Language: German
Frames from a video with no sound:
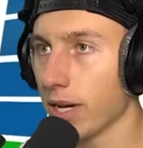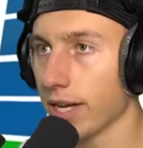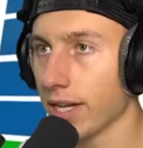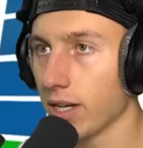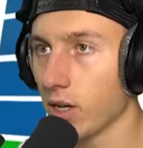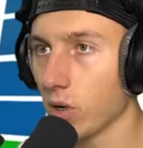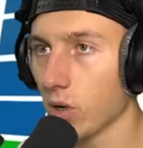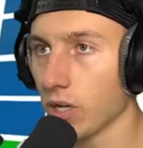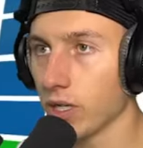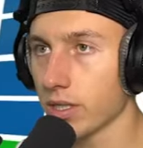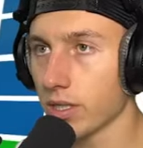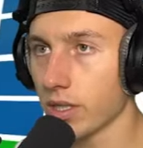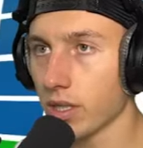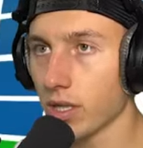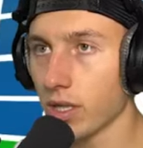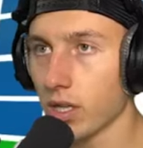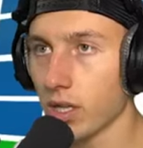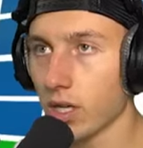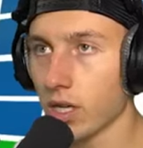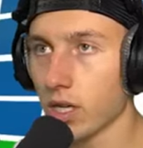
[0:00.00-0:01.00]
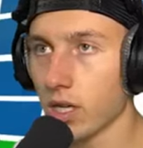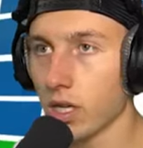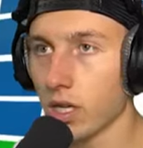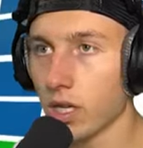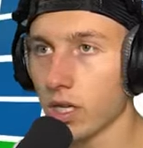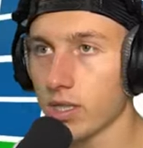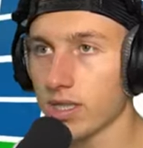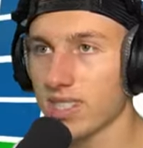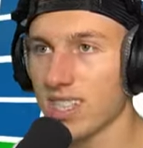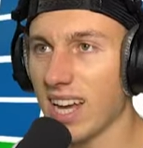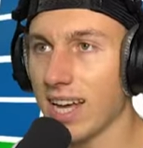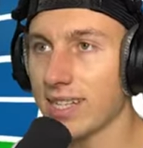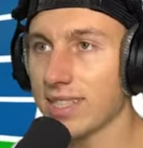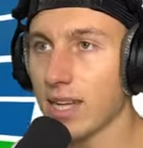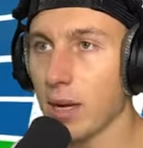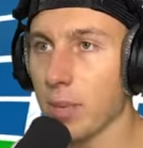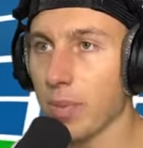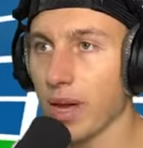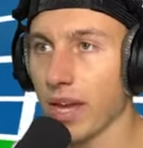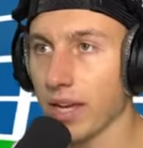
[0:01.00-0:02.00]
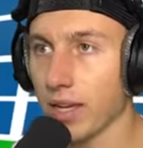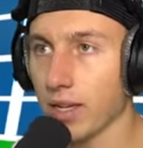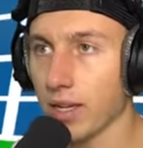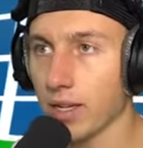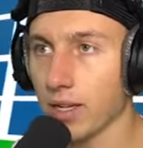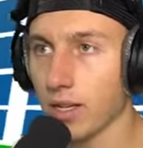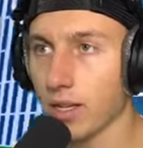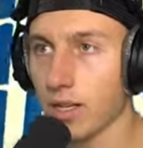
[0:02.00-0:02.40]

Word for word: mal hin, Leute. Starter-Pack.